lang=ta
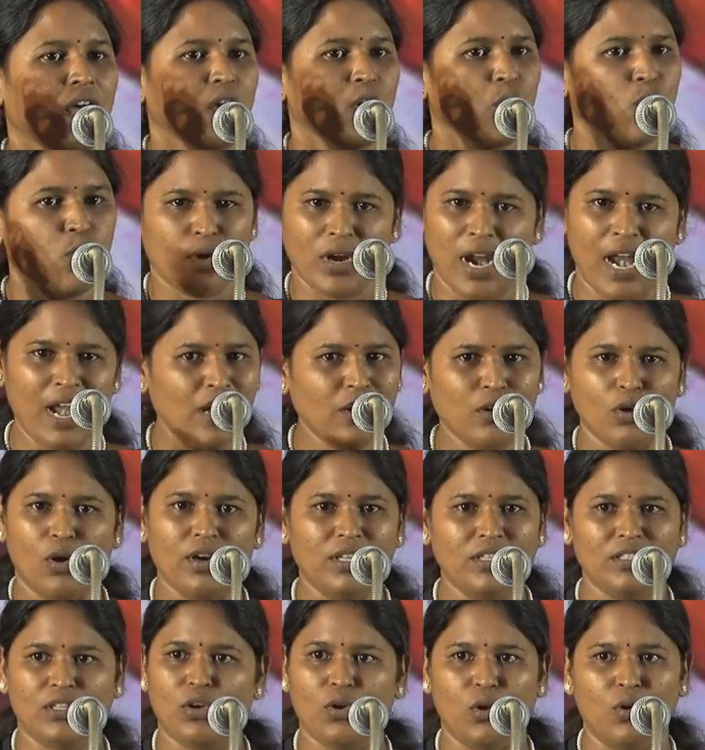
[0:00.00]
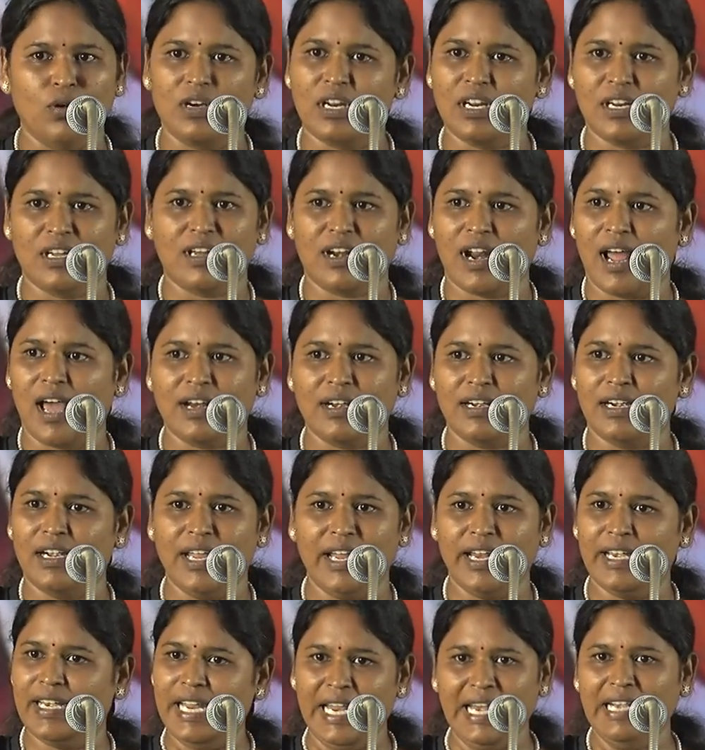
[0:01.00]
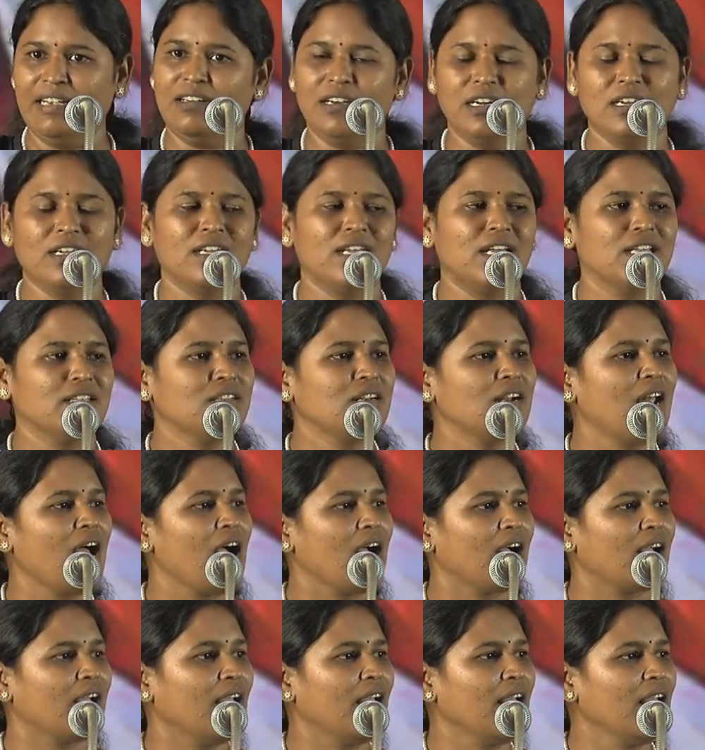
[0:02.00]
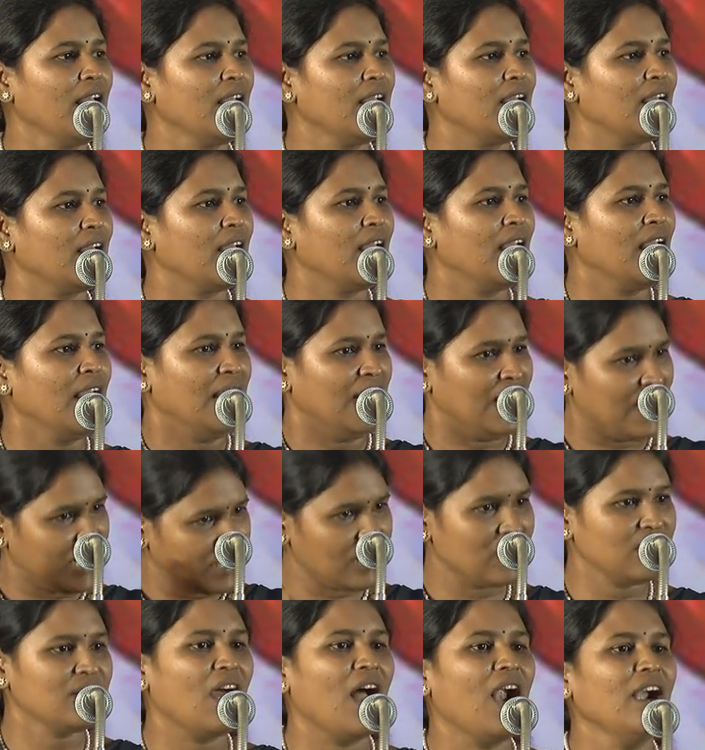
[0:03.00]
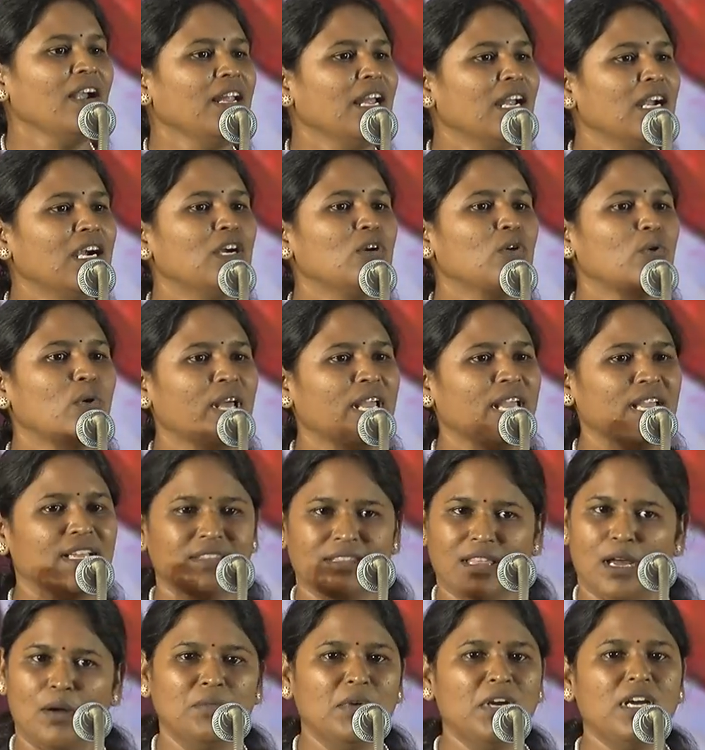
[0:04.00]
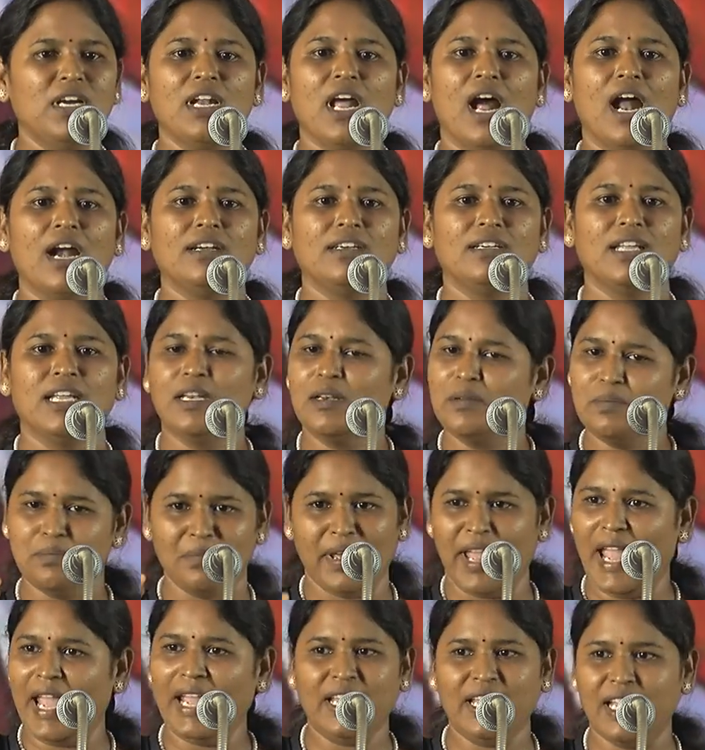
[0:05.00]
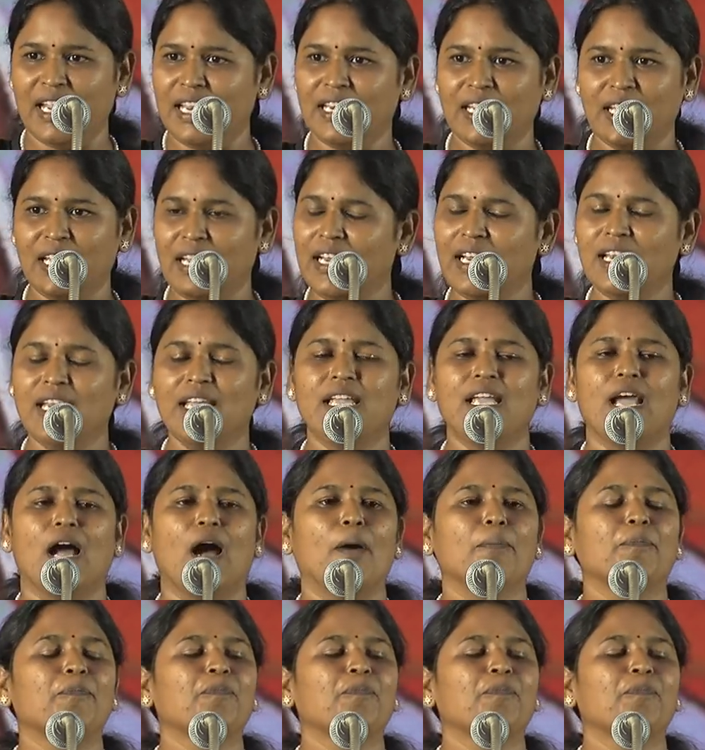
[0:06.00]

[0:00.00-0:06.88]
குரல் கொடுத்து கொண்டிருக்கிறார்களே நீட்டுக்கு எதிராக இதுதான் எங்களுடைய தமிழ்நாட்டின் மேக் இன் இந்தியா